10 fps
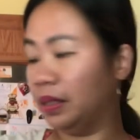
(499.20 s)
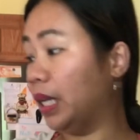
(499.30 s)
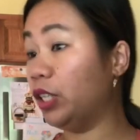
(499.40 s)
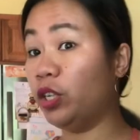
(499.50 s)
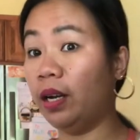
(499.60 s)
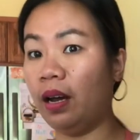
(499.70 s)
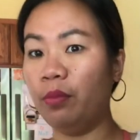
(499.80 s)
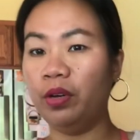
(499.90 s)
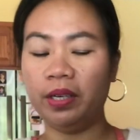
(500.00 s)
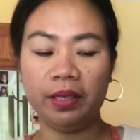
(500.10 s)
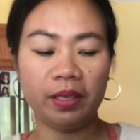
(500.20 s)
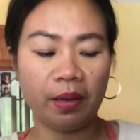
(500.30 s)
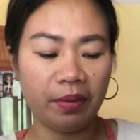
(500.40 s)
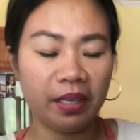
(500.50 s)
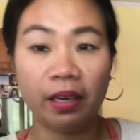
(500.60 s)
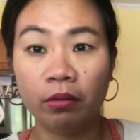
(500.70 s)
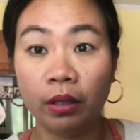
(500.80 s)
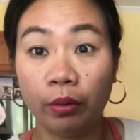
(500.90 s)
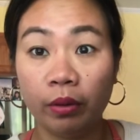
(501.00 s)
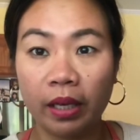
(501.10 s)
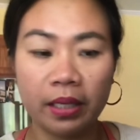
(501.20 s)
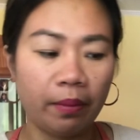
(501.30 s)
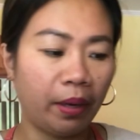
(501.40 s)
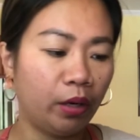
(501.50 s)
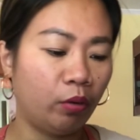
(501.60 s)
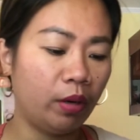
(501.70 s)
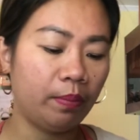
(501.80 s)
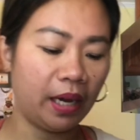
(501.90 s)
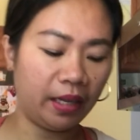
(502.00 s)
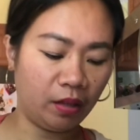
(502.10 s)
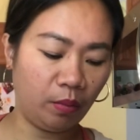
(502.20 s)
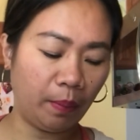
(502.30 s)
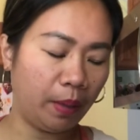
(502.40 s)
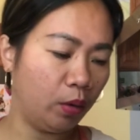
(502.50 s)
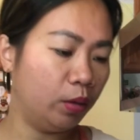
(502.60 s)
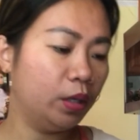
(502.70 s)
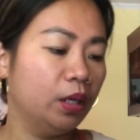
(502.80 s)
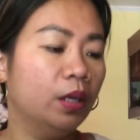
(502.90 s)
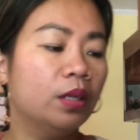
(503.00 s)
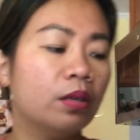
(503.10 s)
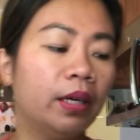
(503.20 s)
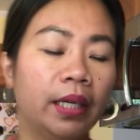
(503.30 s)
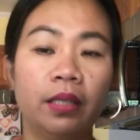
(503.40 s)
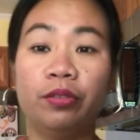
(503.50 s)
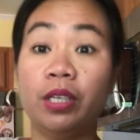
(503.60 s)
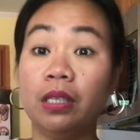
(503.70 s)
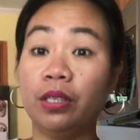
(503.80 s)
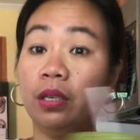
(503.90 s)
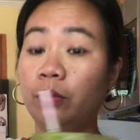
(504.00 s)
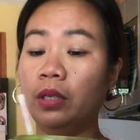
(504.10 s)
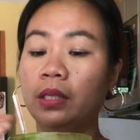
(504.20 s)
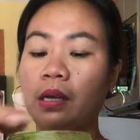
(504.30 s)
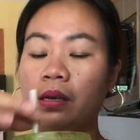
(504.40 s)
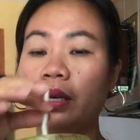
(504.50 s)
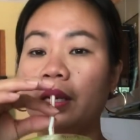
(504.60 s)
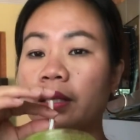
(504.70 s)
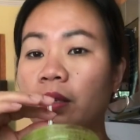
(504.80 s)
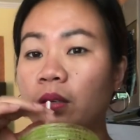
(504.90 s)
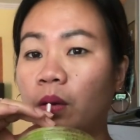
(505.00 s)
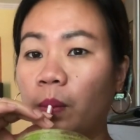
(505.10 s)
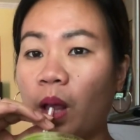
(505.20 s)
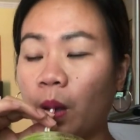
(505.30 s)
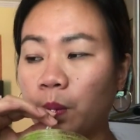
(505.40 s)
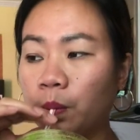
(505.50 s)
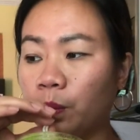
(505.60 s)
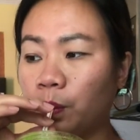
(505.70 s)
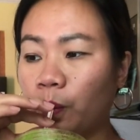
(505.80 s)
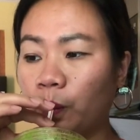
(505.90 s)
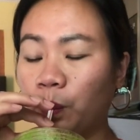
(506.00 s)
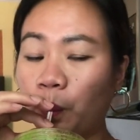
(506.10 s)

Kahit siya naamoy na niya, sabi niya ano daw yung nasa microwave. Bakit daw mabango? So, ayan. Chill-chill muna tayo guys. Inom. Hmm.